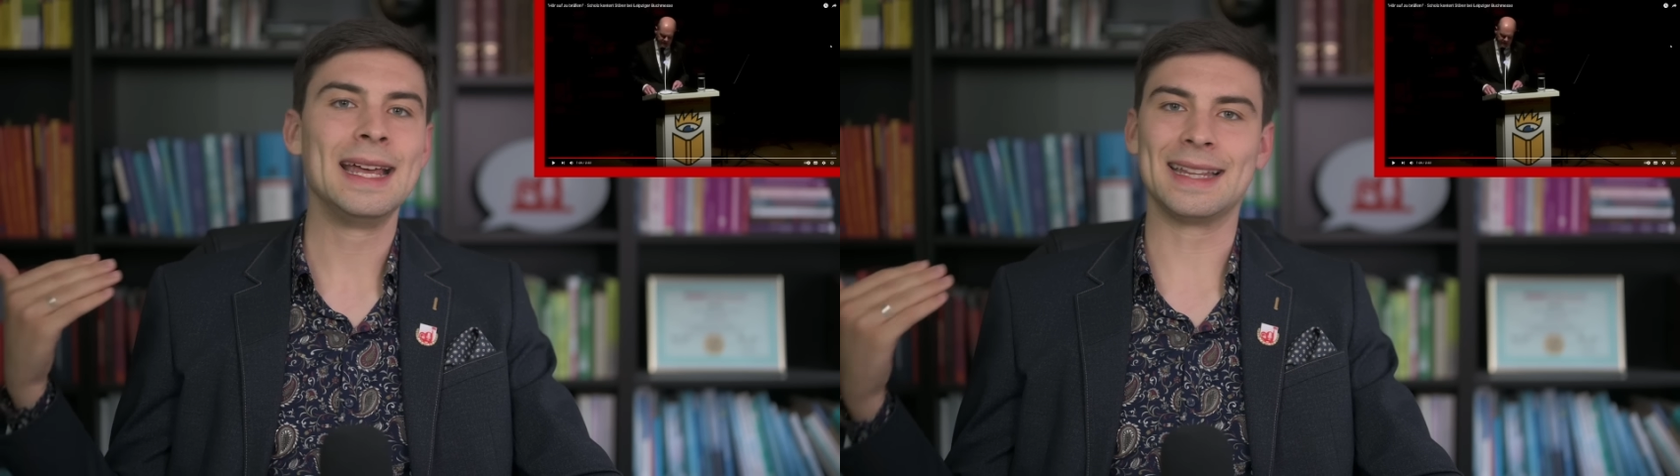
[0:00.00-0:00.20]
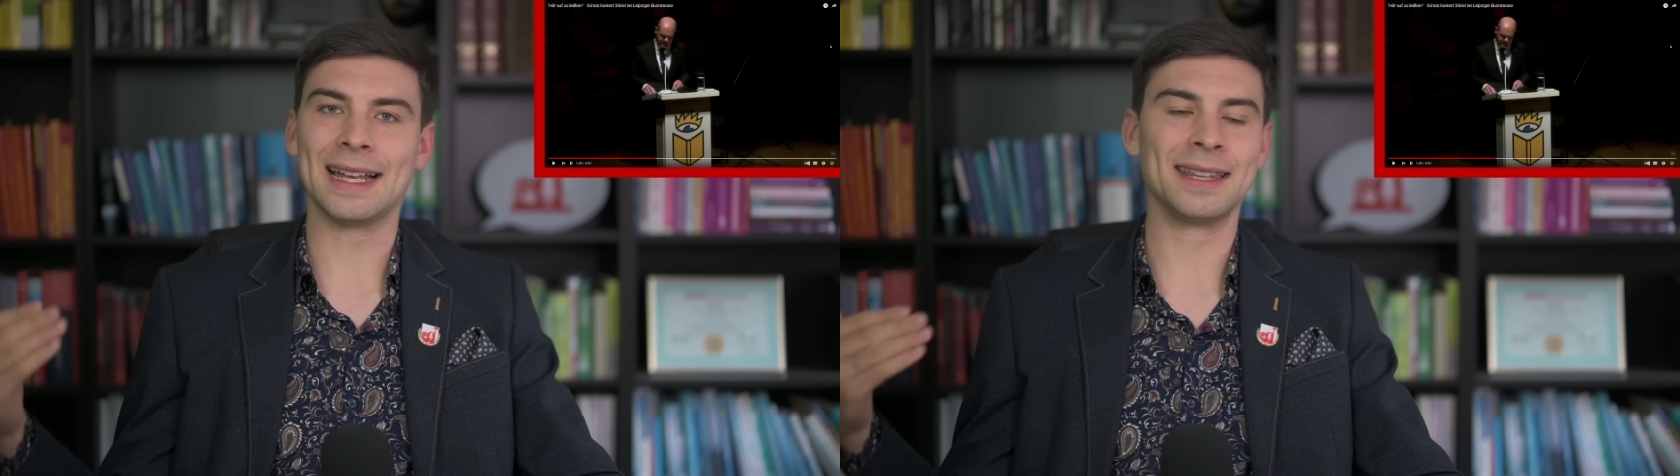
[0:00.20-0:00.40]

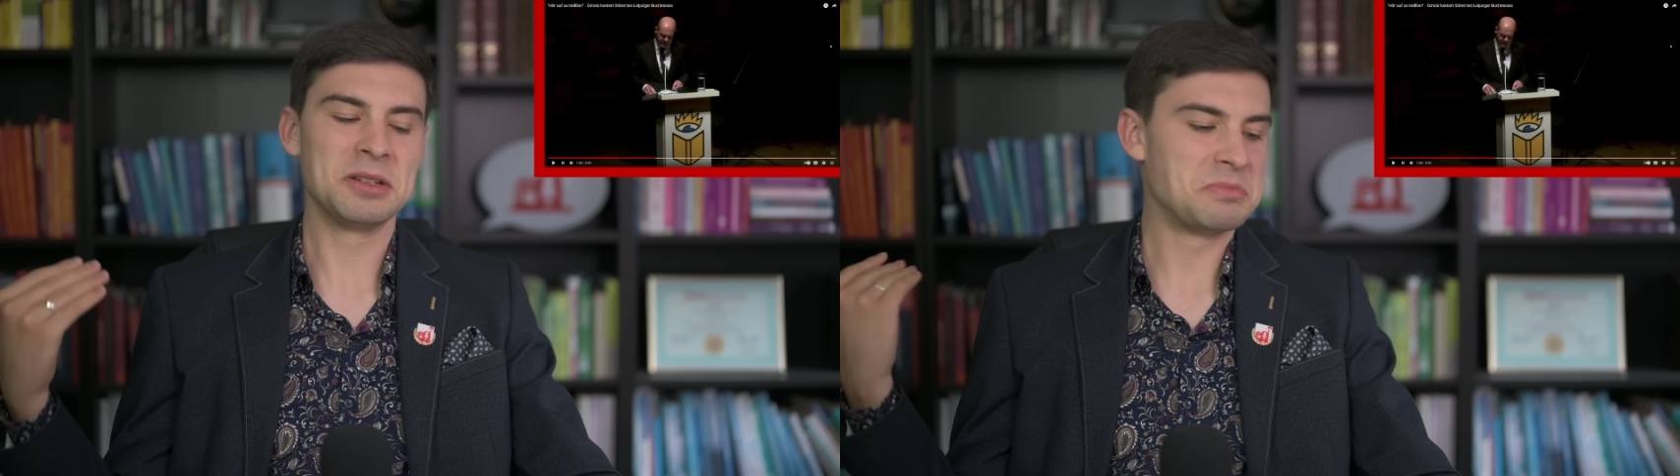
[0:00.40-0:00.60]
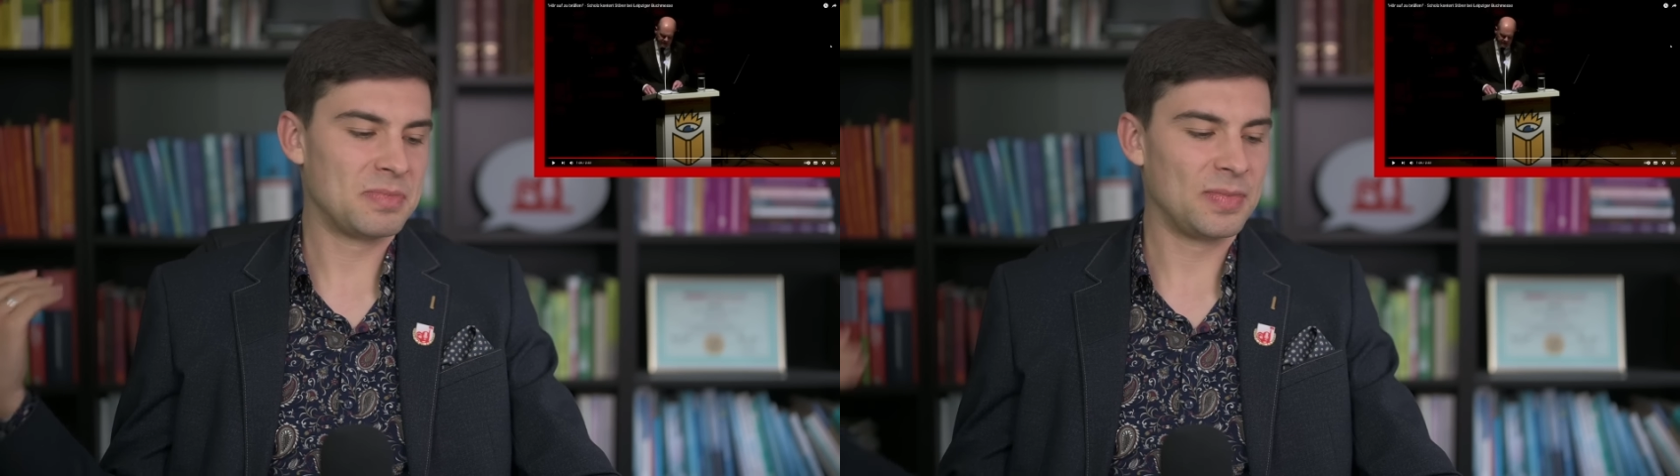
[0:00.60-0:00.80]

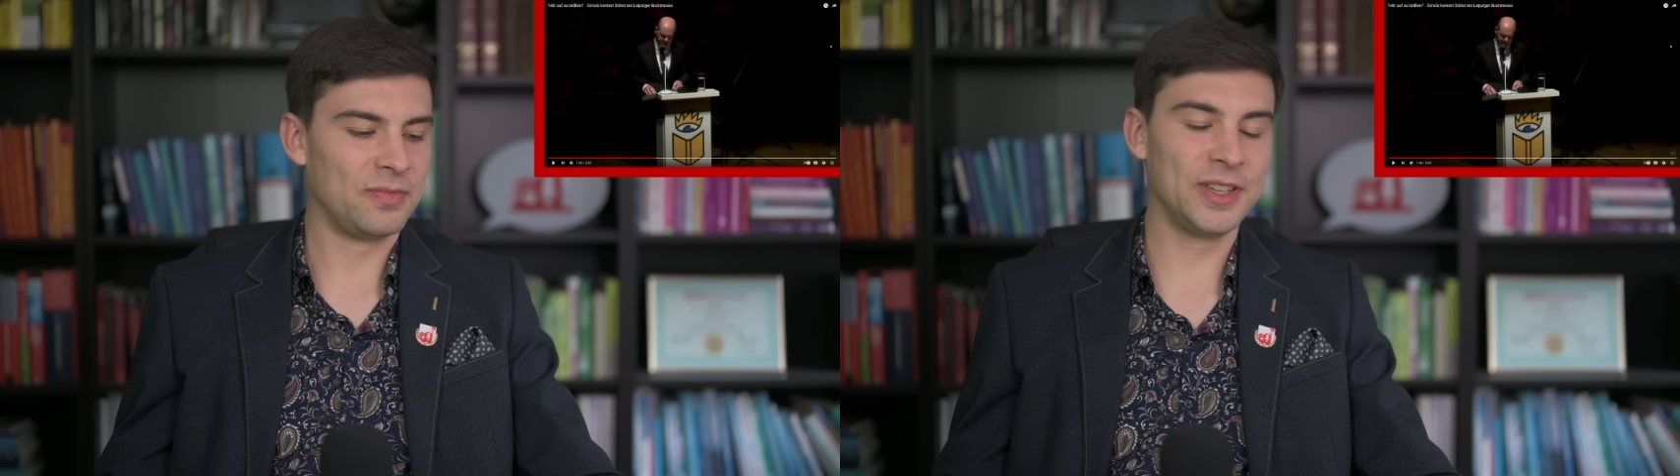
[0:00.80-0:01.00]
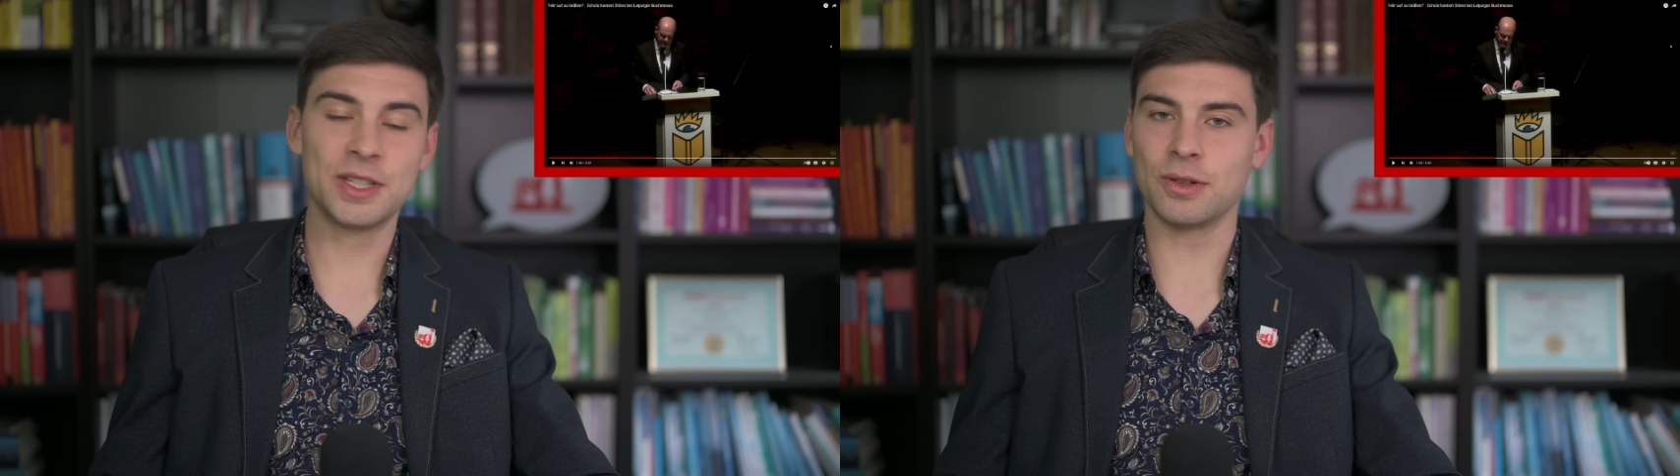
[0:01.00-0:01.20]
dann
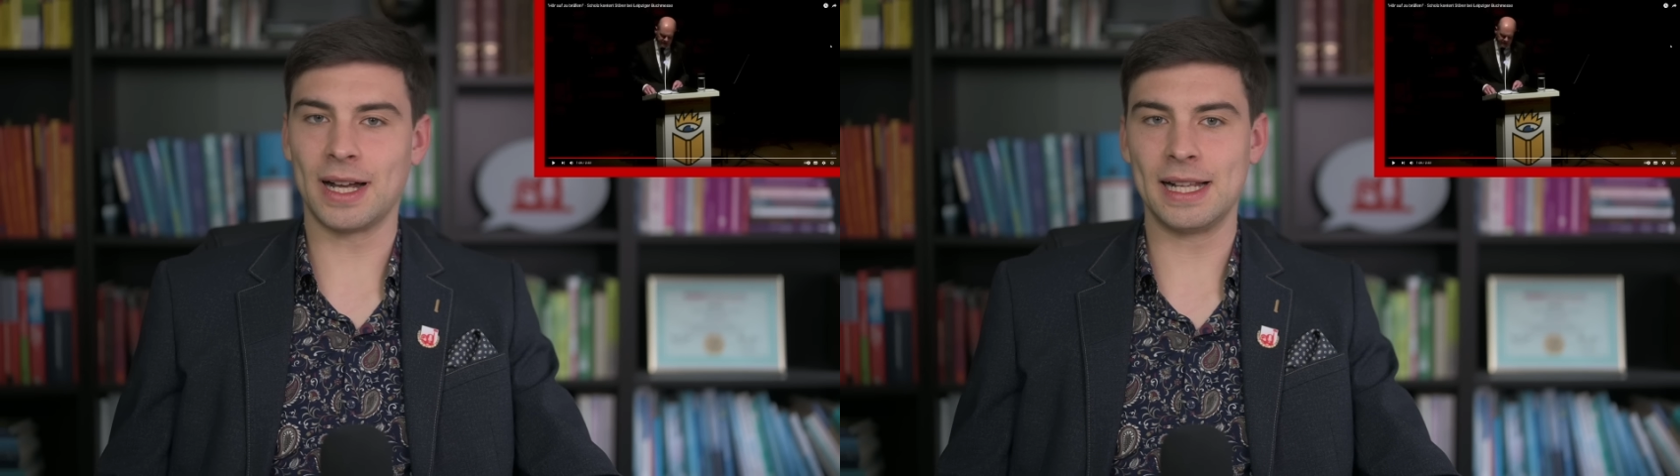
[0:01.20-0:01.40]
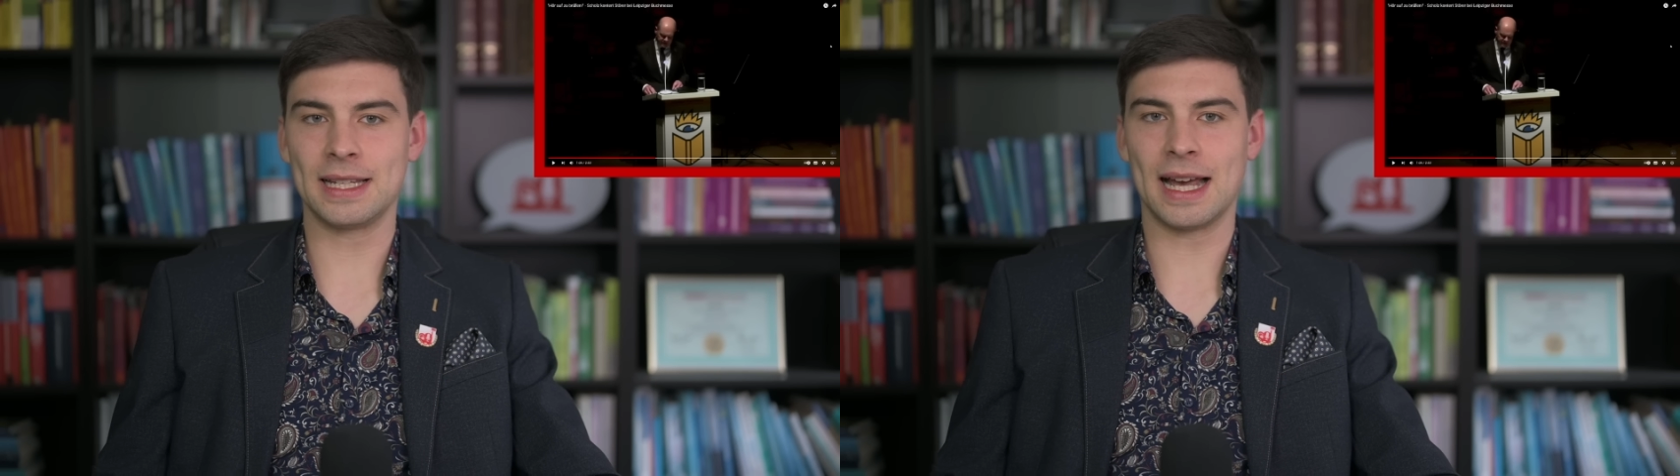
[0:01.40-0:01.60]
wirst du
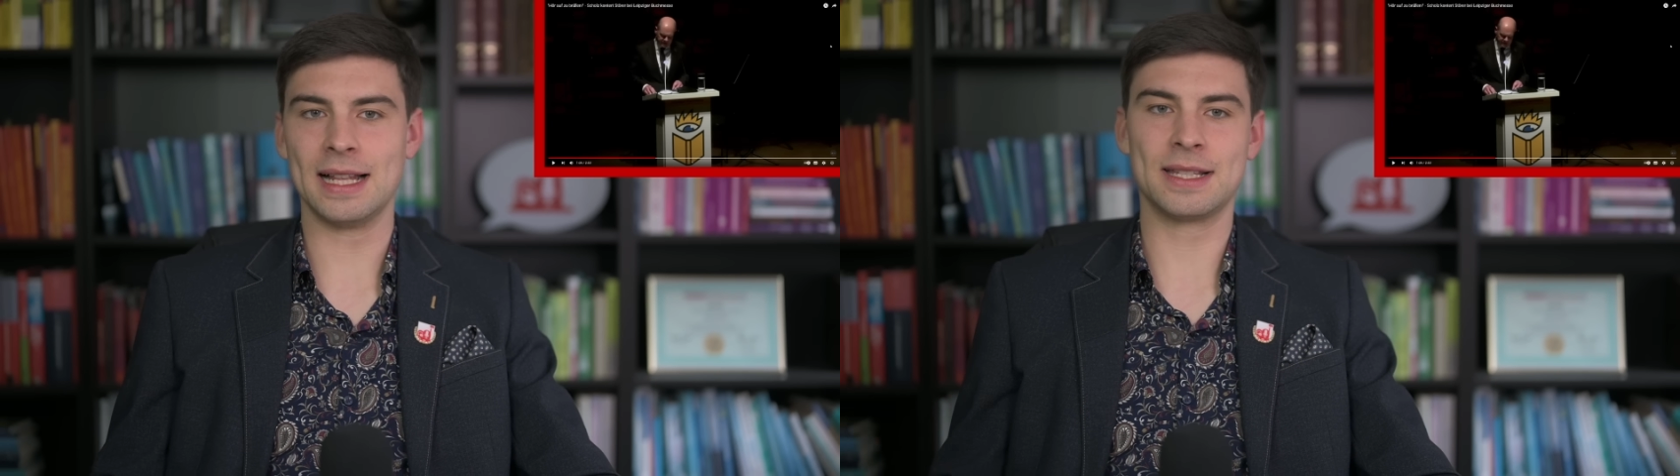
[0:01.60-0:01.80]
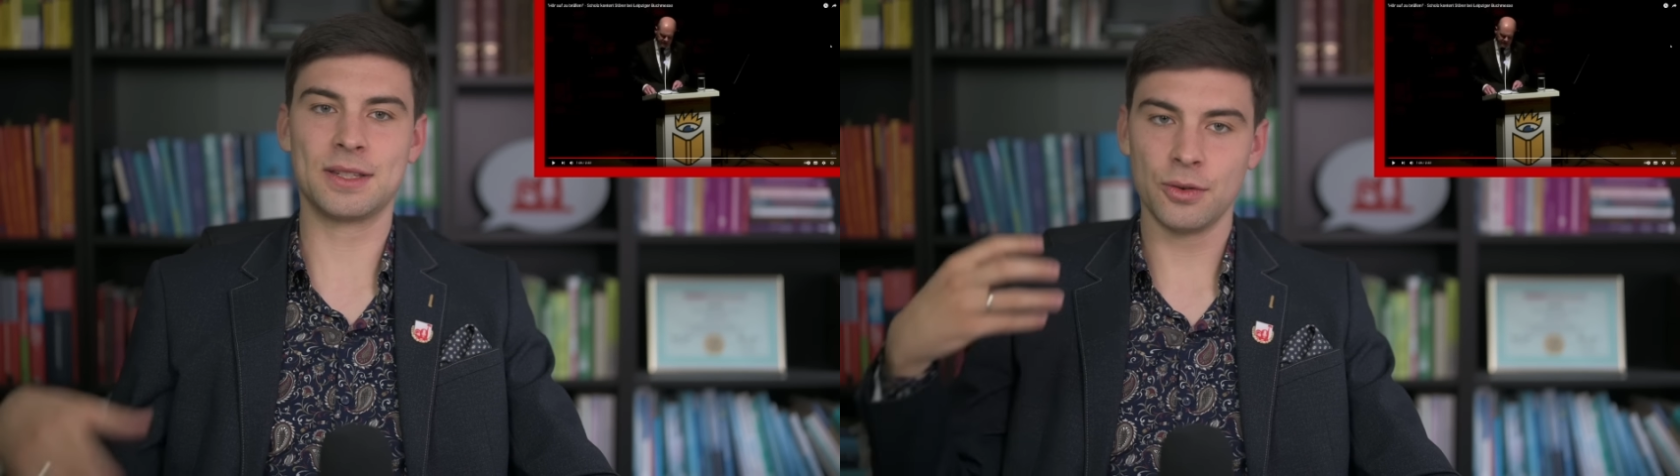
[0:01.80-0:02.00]
halt
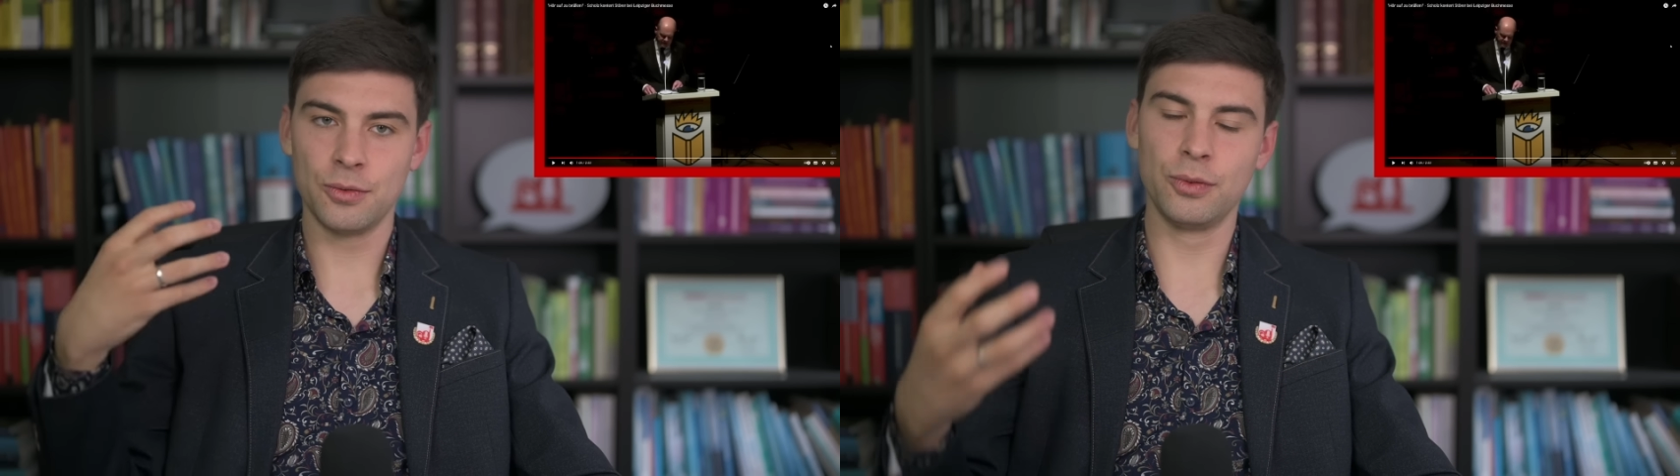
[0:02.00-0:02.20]
als